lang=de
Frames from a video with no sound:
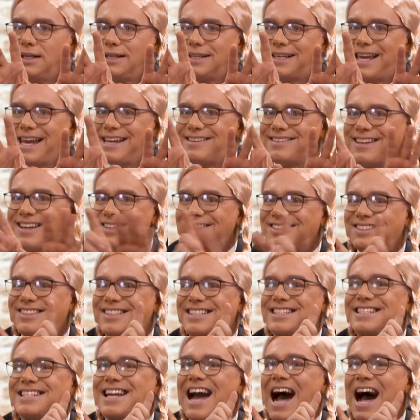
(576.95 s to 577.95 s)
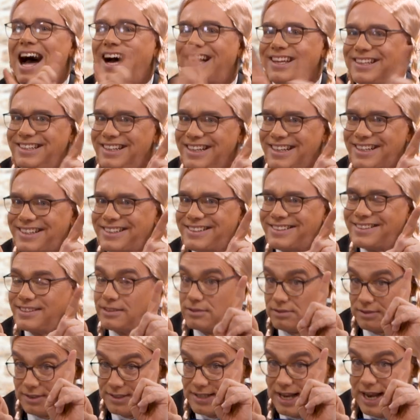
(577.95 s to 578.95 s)
geht das gar nicht.
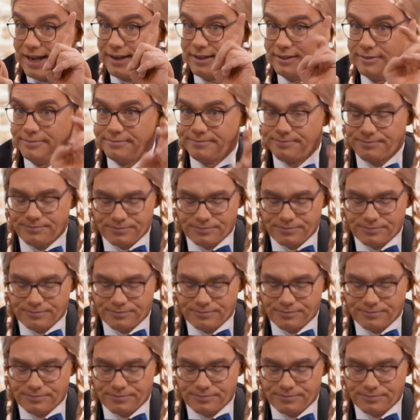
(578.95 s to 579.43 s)
Denn